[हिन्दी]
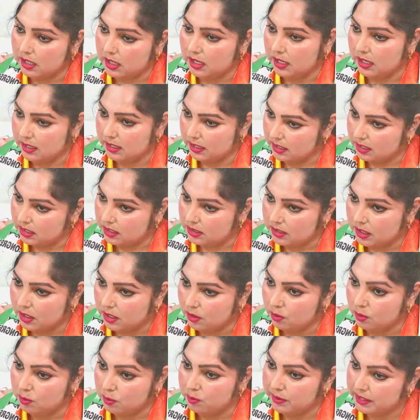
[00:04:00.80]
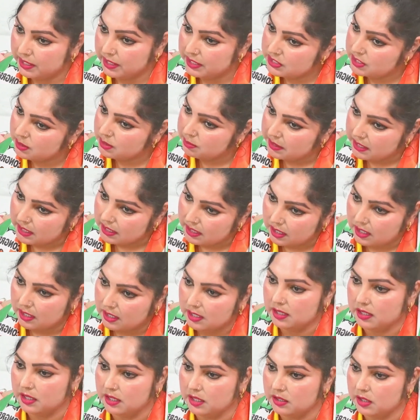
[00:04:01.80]
कार्यकर्ता को और बड़े से बड़े
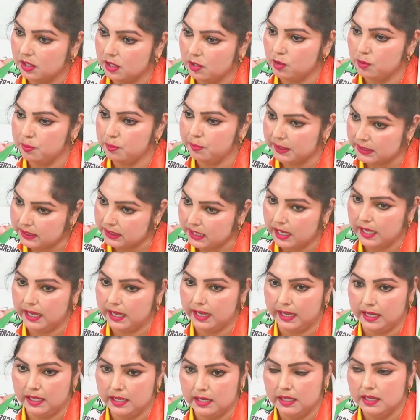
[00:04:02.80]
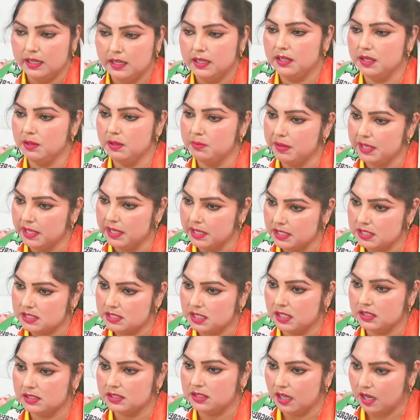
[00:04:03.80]
कार्यकर्ता को पता है कि मेरे
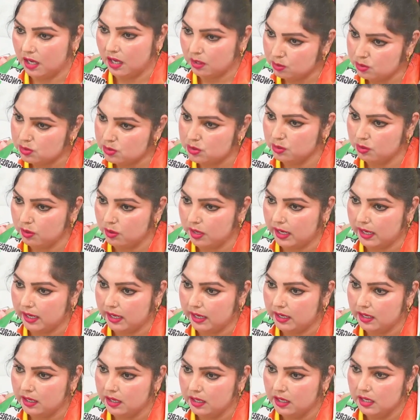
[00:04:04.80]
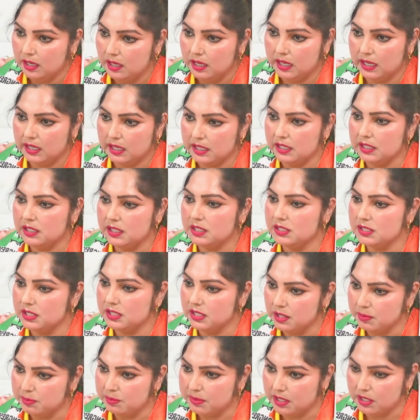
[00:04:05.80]
साथ क्या कुछ हुआ है लेकिन किसी
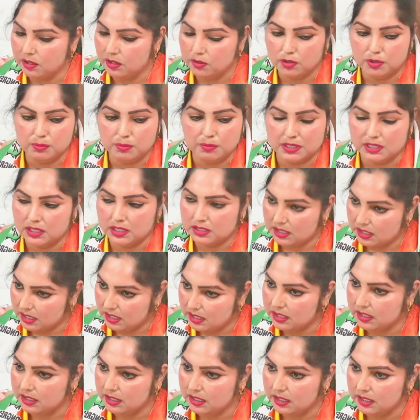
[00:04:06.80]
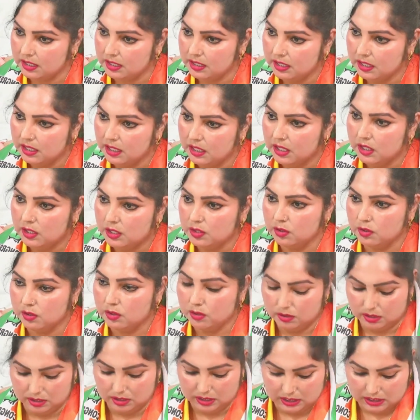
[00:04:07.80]
ने मेरी कोई मदद नहीं करी
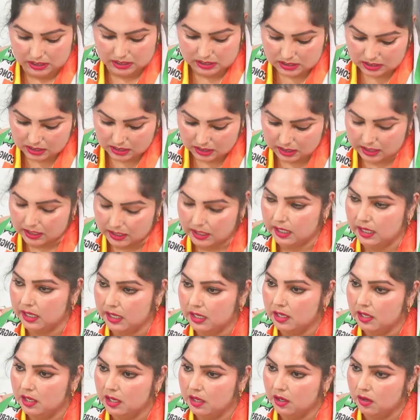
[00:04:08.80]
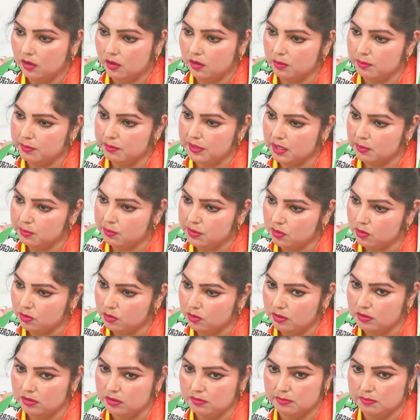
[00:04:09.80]
तो इस करके और मेरा बिल्कुल